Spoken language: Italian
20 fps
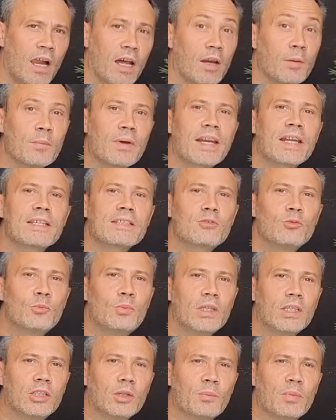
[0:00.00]
rimarrà
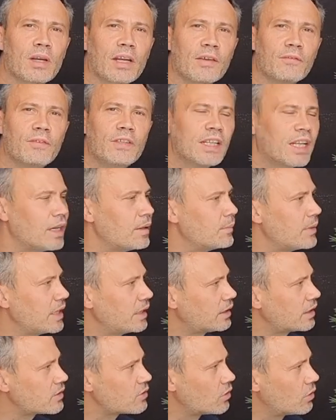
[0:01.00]
stupito perché
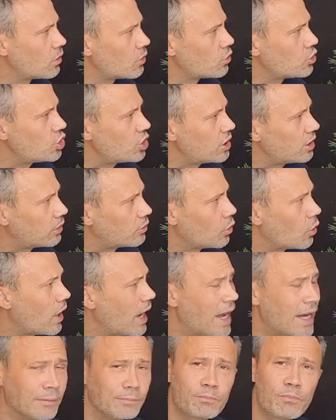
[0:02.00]
finalmente sono
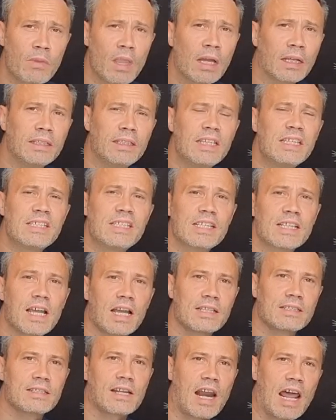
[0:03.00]
riuscito a
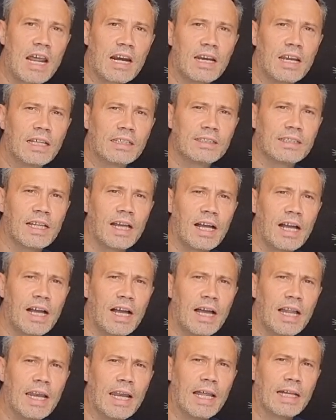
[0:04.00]
disincastrarla
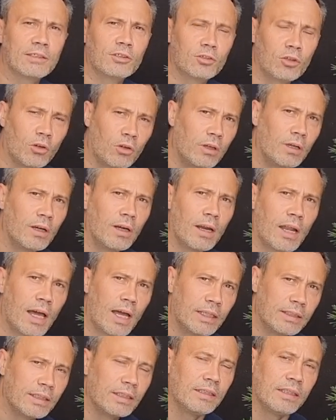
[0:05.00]
dalla
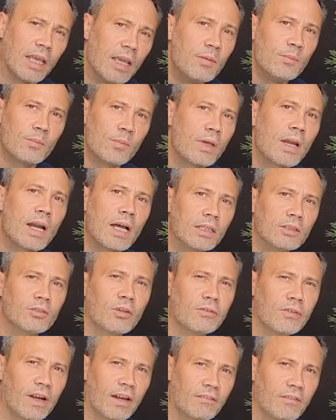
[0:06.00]
tolla di tempera
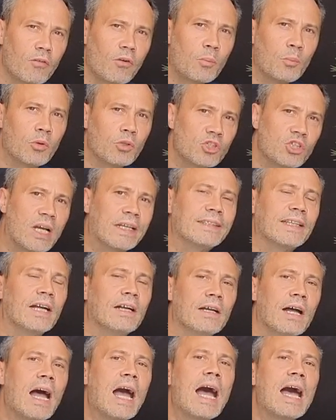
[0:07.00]
dove l'avevo
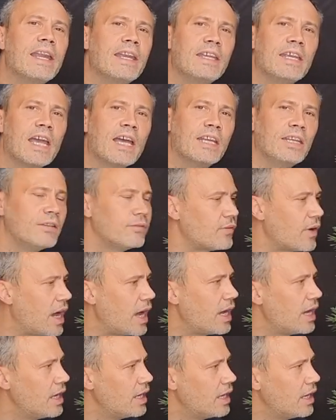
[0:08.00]
appoggiata anni e anni fa